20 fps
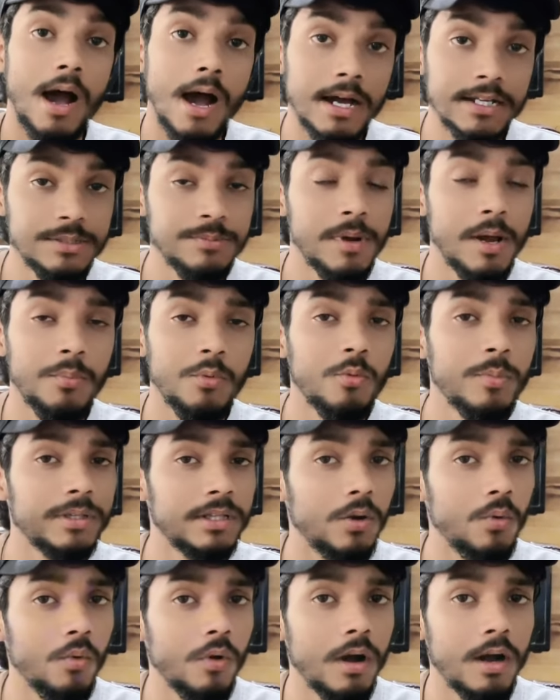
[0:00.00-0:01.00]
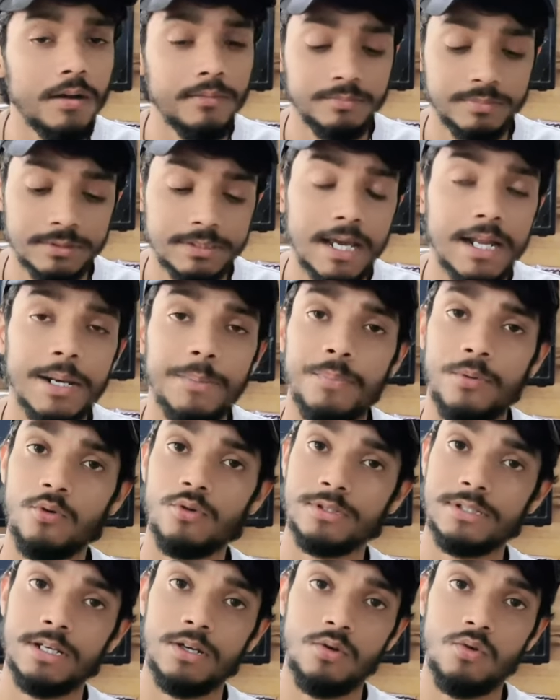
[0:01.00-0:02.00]
आज मैं आपको बताऊंगा सारे
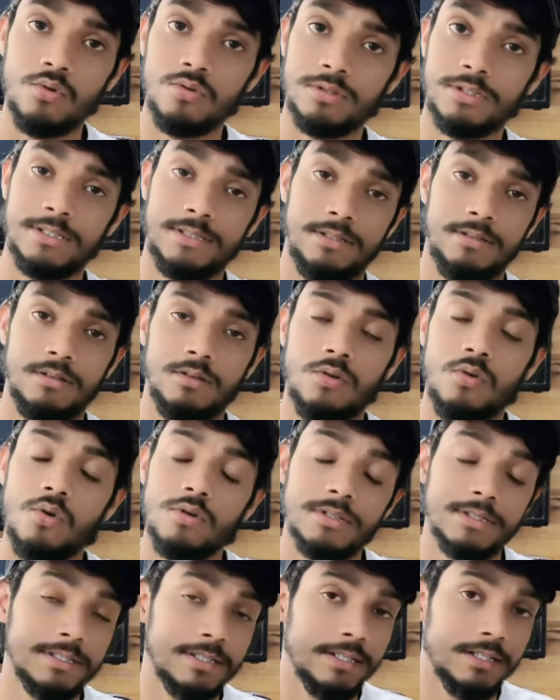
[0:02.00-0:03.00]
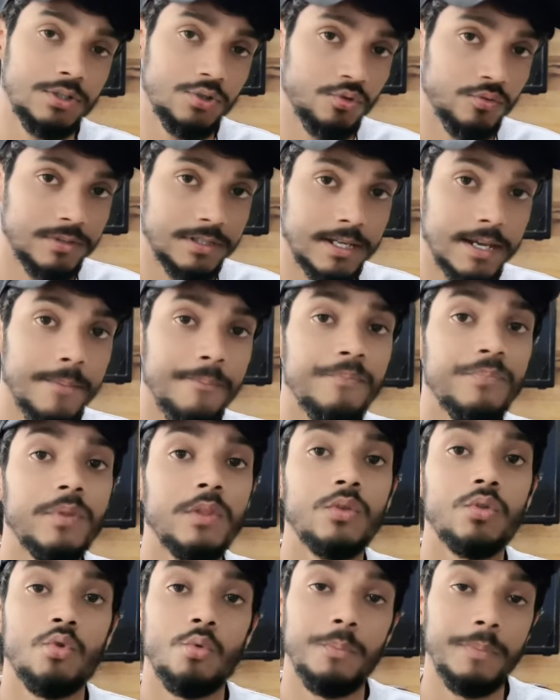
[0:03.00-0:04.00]
प्रोज एंड कॉन्स इन शूज़ के
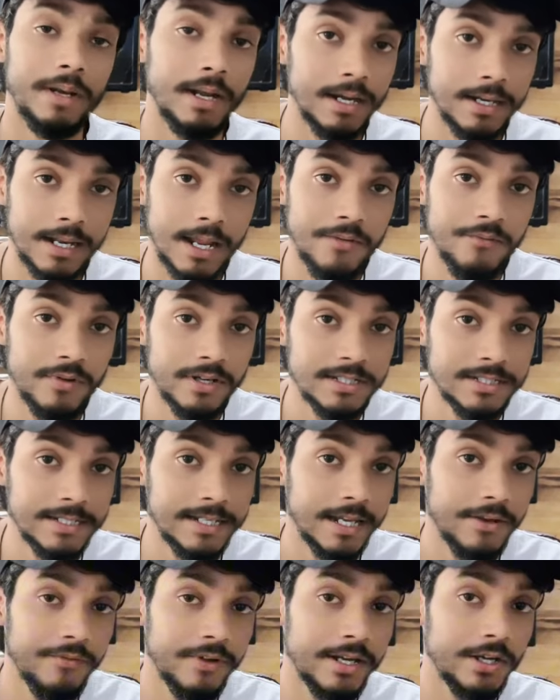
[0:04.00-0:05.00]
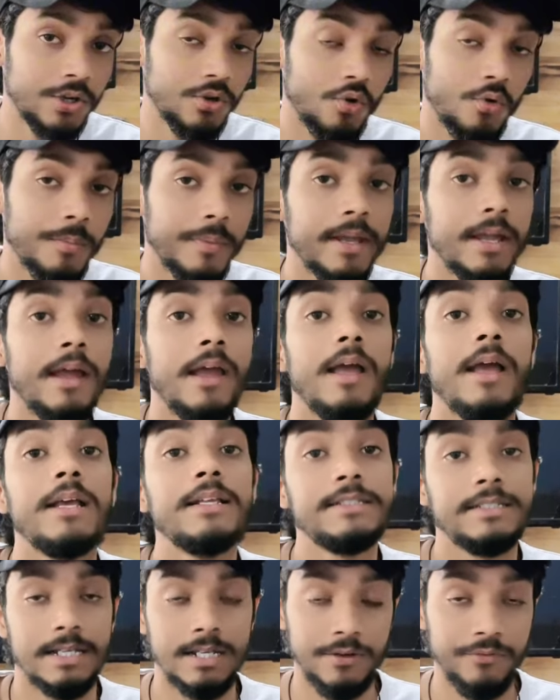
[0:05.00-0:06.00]
तो बिना टाइम वेस्ट किए हुए इंट्रो में
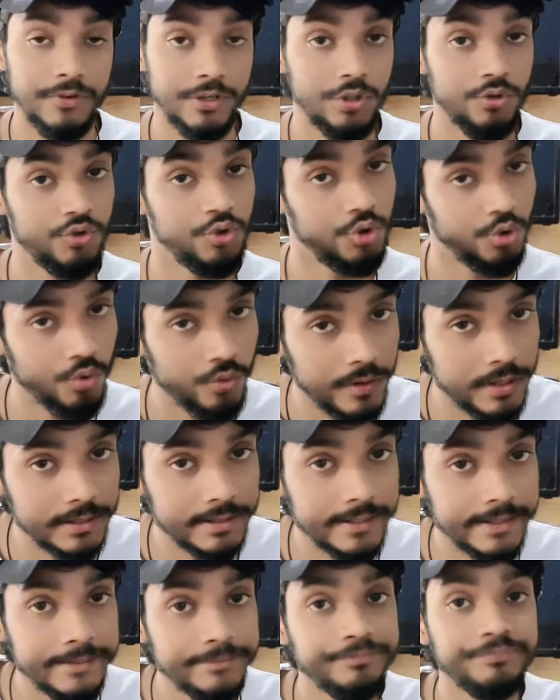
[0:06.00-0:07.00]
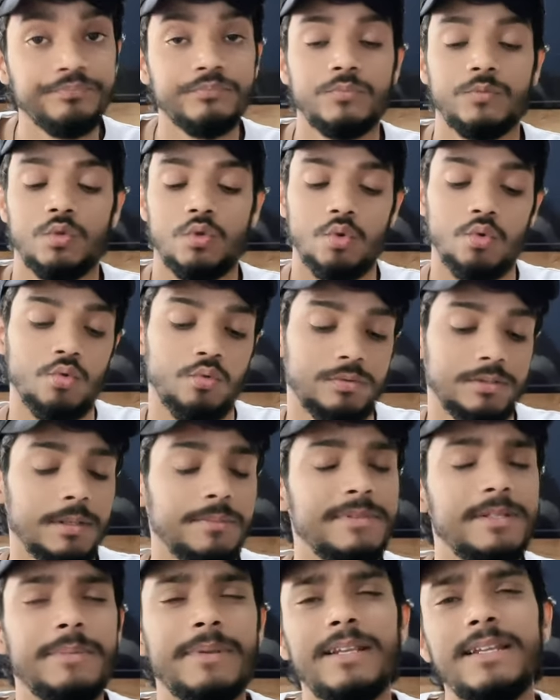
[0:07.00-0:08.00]
चलिए वीडियो शुरू करते हैं तो
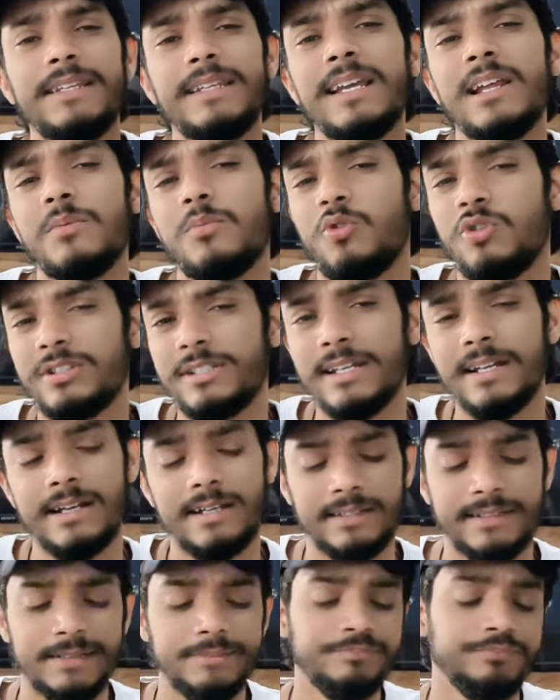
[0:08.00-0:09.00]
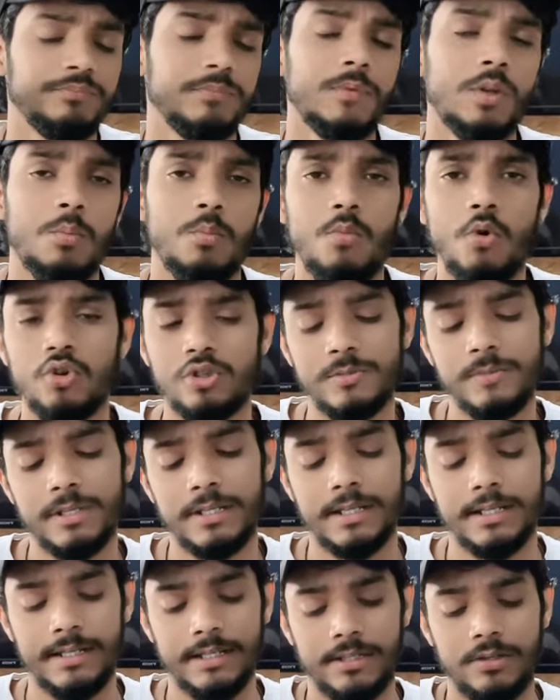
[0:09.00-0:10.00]
सबसे पहले इनकी अनबॉक्सिंग करते हैं बॉक्स
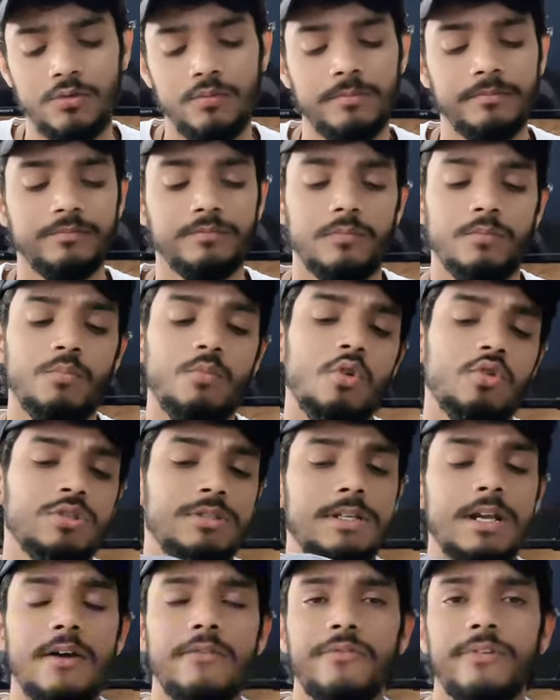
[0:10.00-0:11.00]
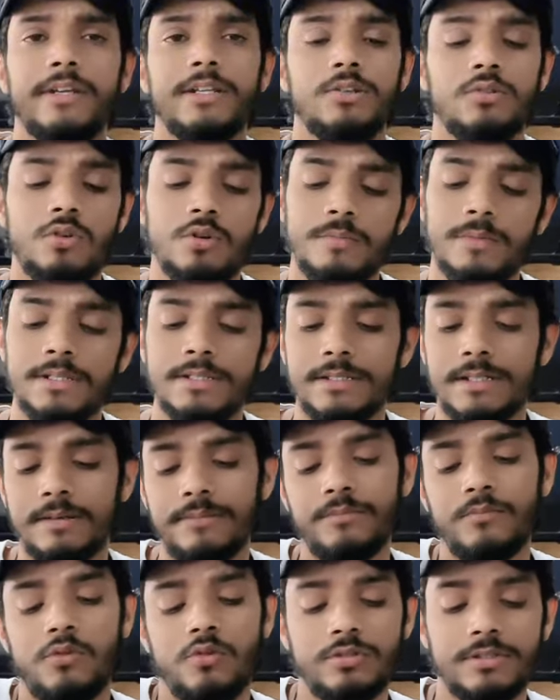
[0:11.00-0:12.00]
बता देता हूँ बॉक्स काफ़ी नॉर्मल सा
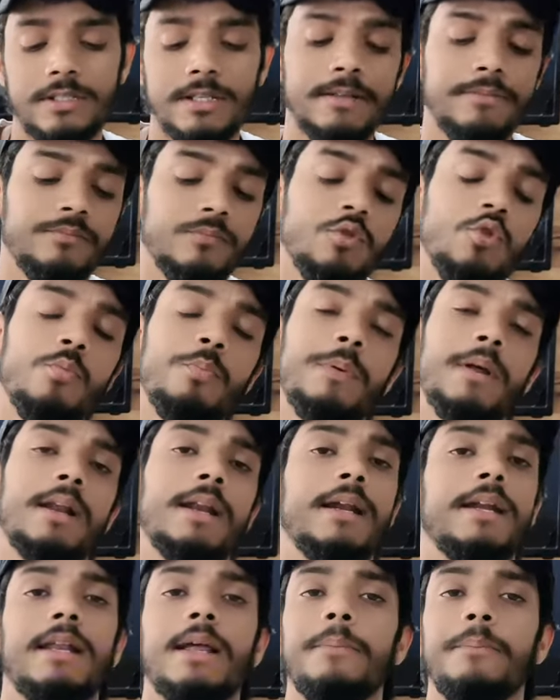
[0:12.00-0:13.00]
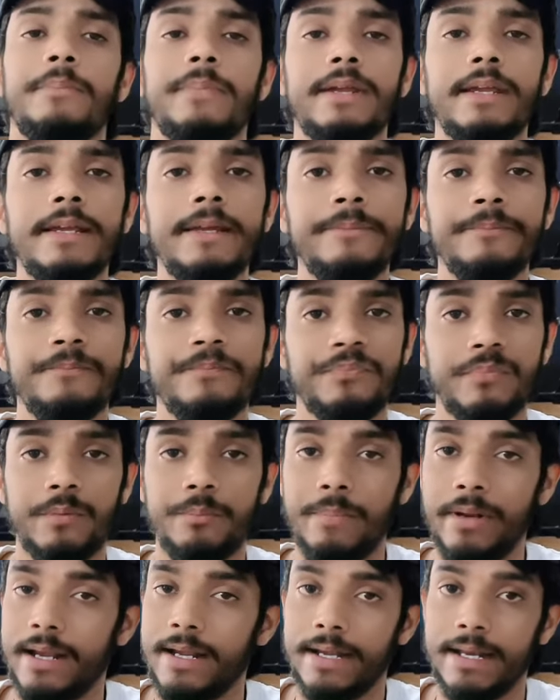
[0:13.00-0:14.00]
बॉक्स है ऊपर रेड टैप की
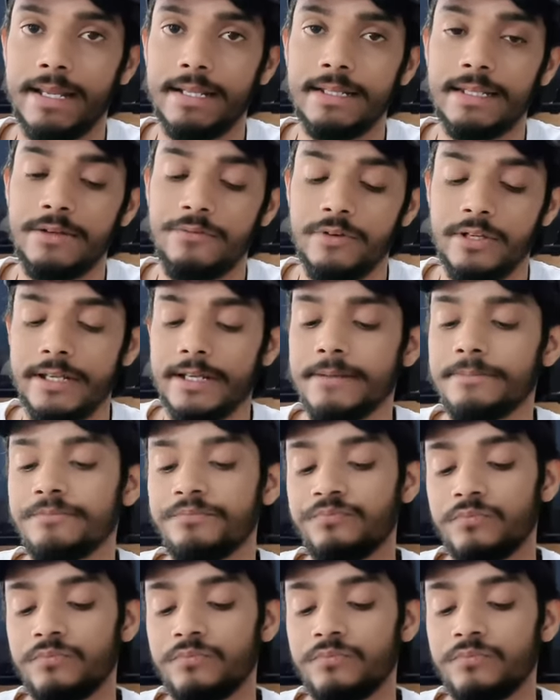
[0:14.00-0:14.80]
ब्रांडिंग दी हुई है